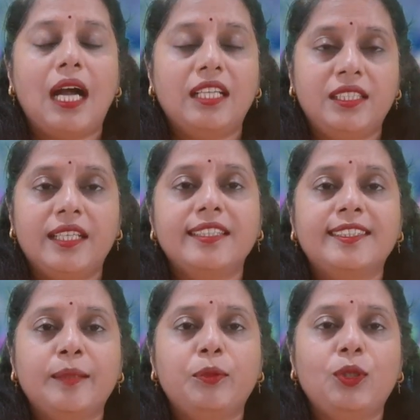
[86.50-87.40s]
आचार्य
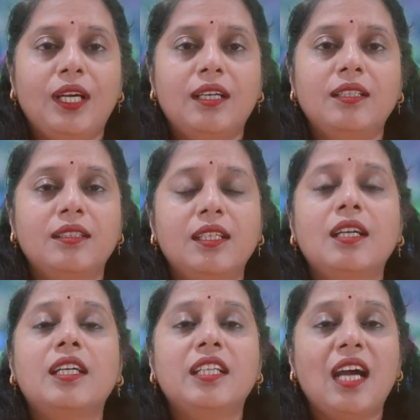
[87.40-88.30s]
से बोला
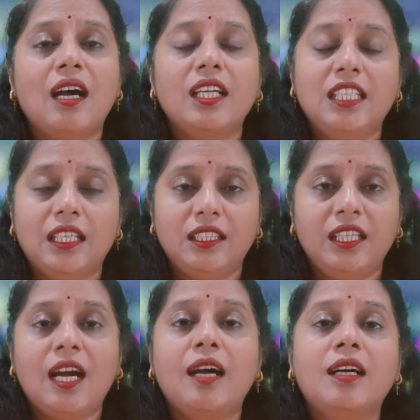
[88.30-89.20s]
यहाँ
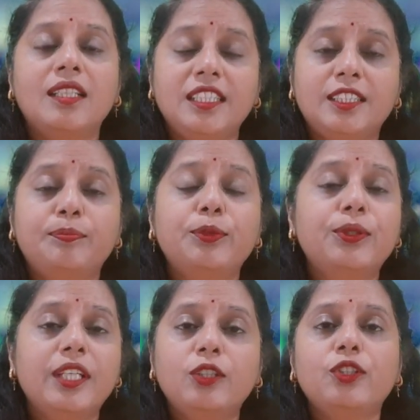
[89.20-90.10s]
यहाँ इस
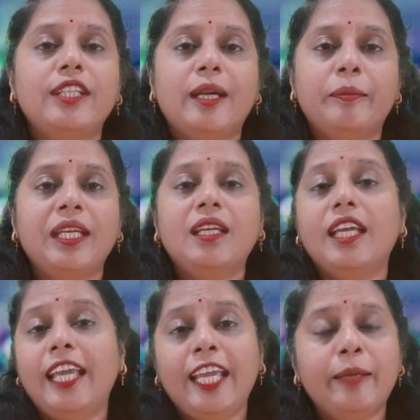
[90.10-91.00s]
पूरी दुनिया में
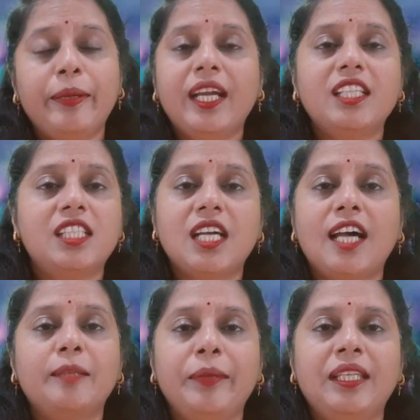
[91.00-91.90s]
एक भी अच्छा
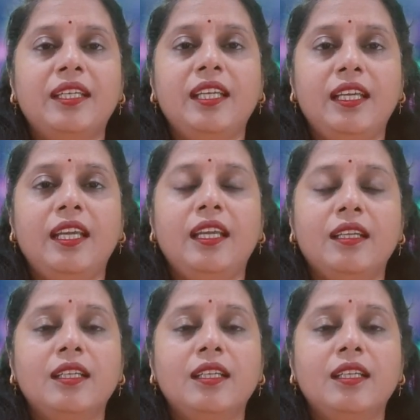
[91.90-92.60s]
आदमी नहीं है